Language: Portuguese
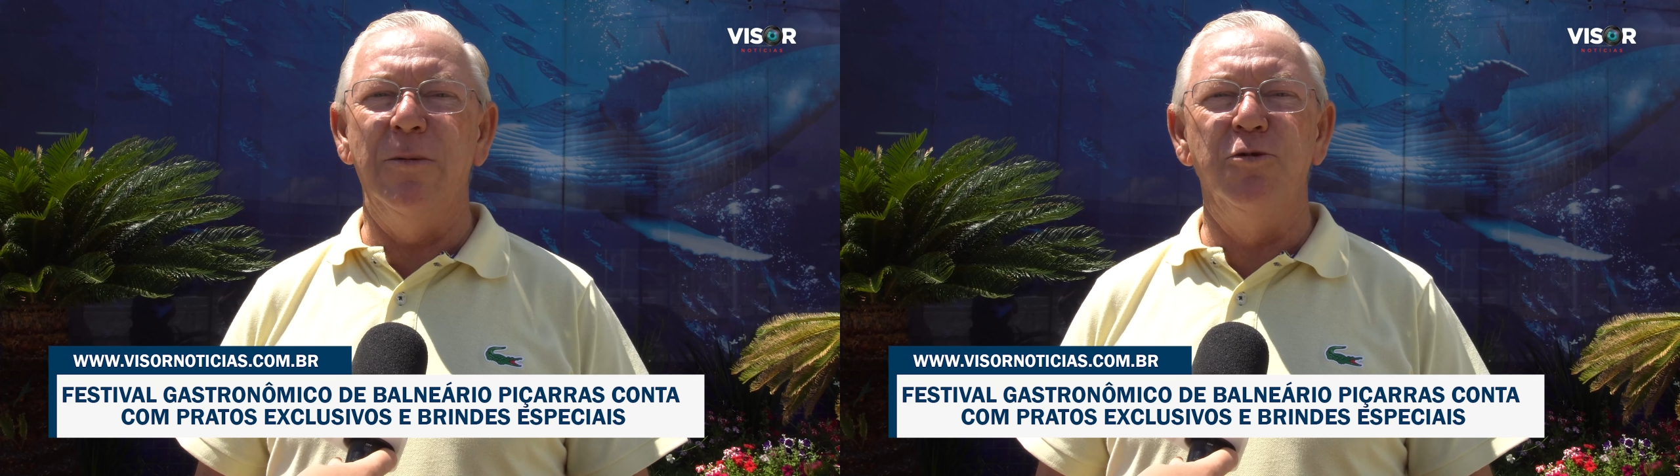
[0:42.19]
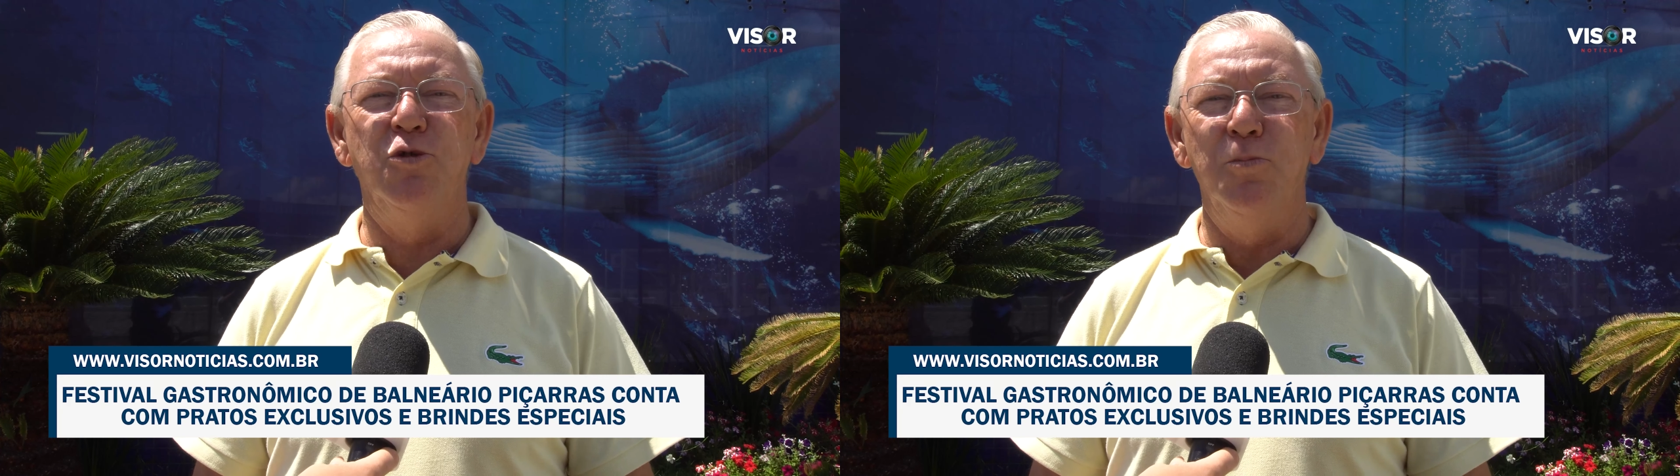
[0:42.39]

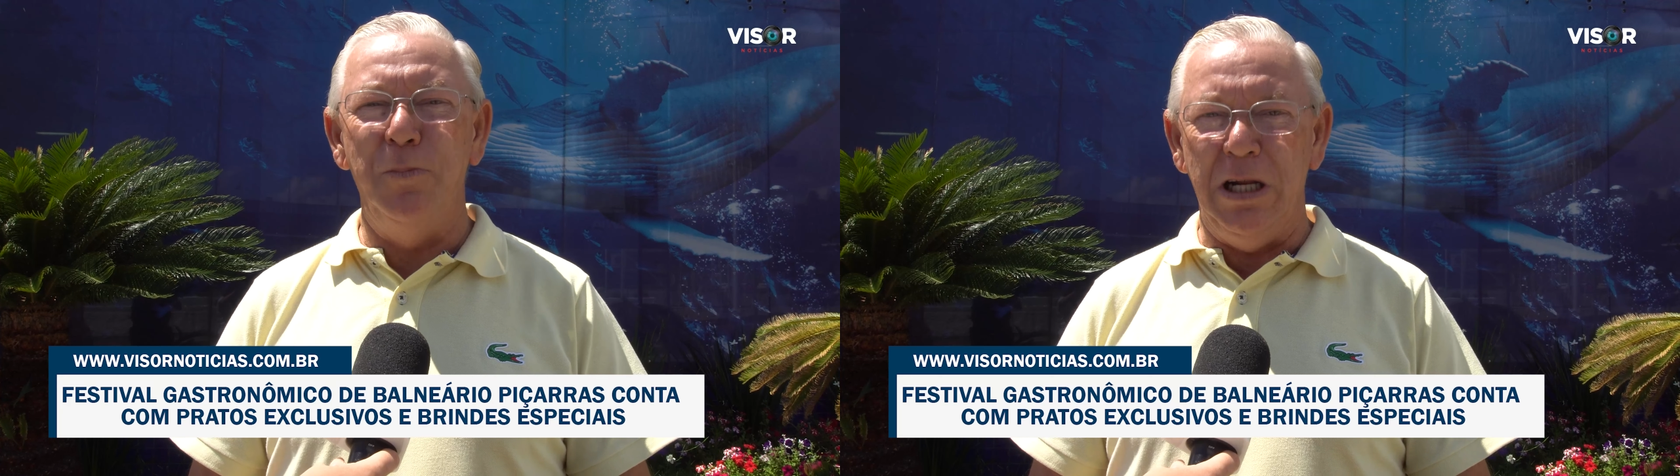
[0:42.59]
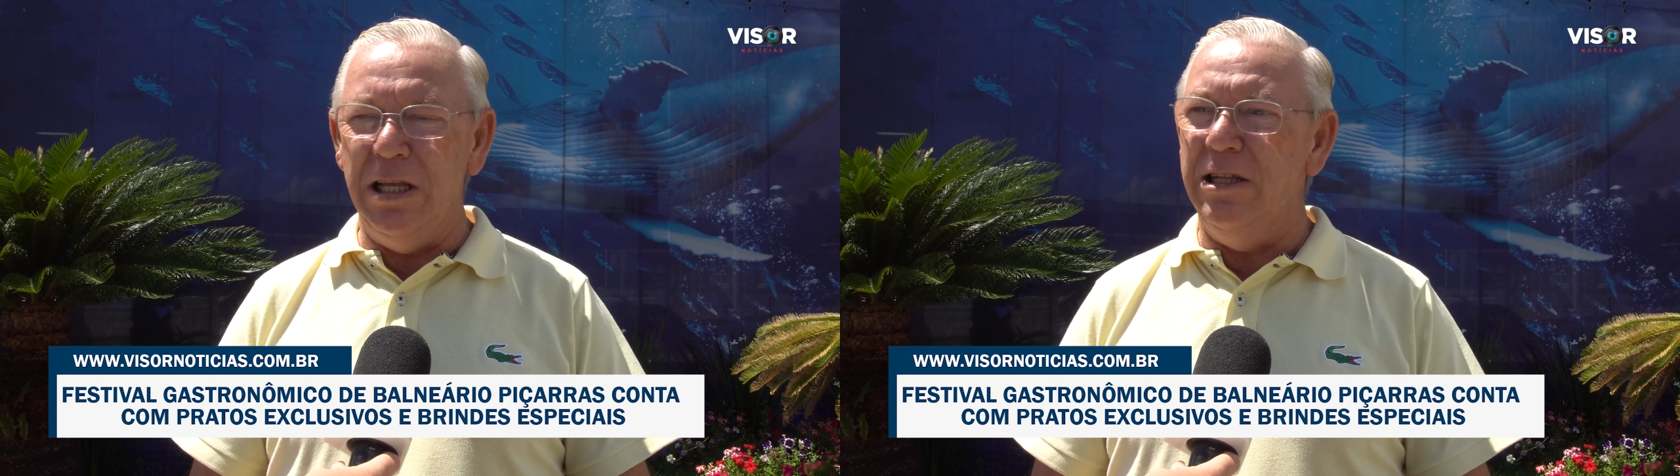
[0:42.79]
temos um
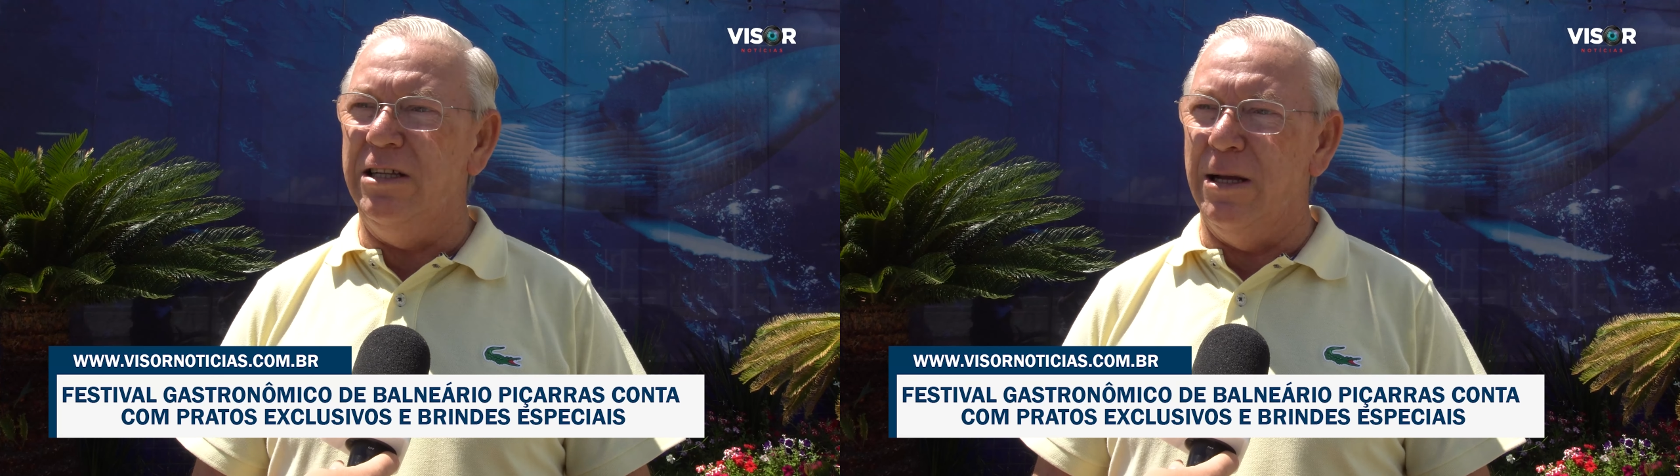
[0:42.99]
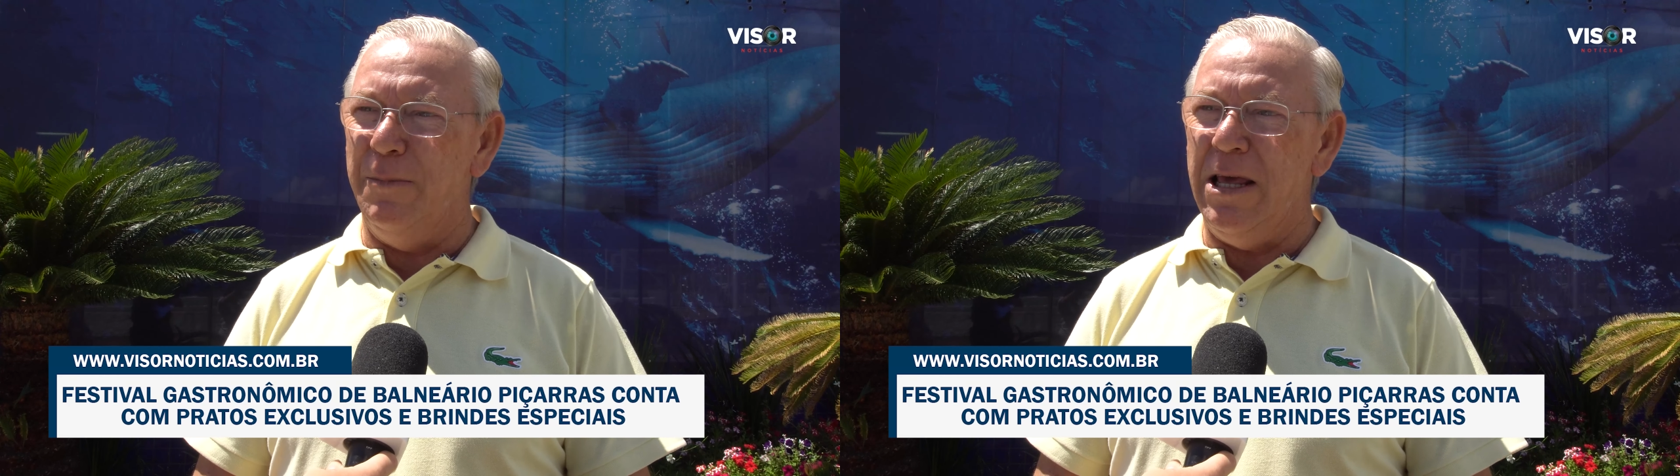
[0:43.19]

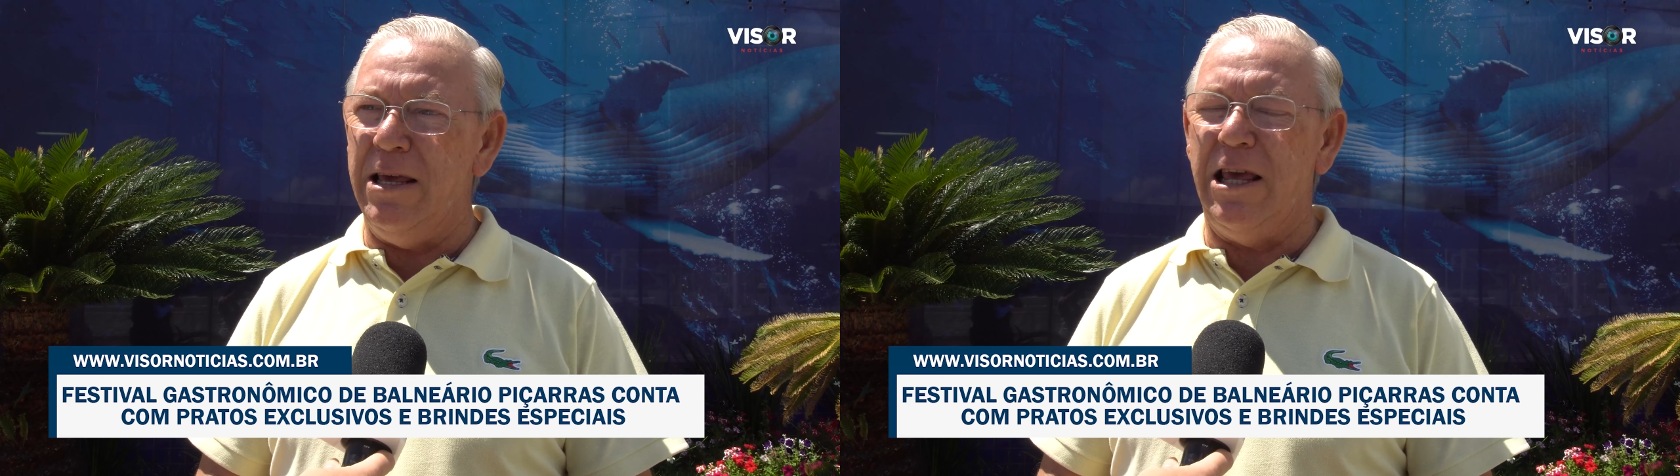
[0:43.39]
brinde também,